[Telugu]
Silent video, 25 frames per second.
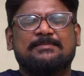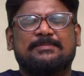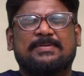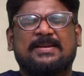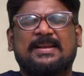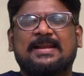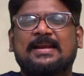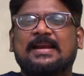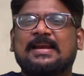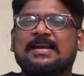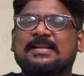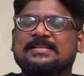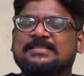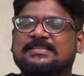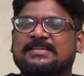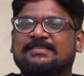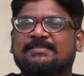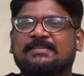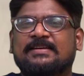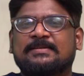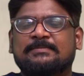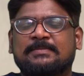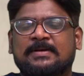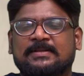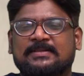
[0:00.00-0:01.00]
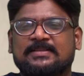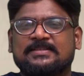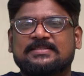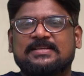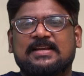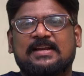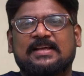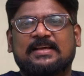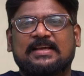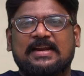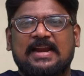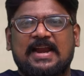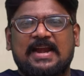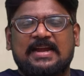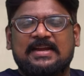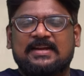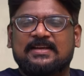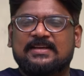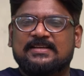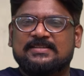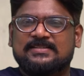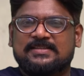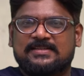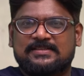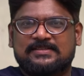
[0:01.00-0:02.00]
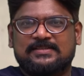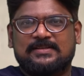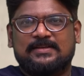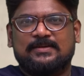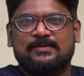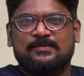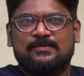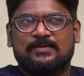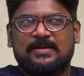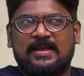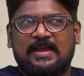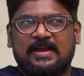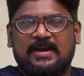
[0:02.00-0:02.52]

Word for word: ప్రీ రిలీజ్ ఈవెంట్ మాత్రం చాలా గ్రాండ్గా చేశారు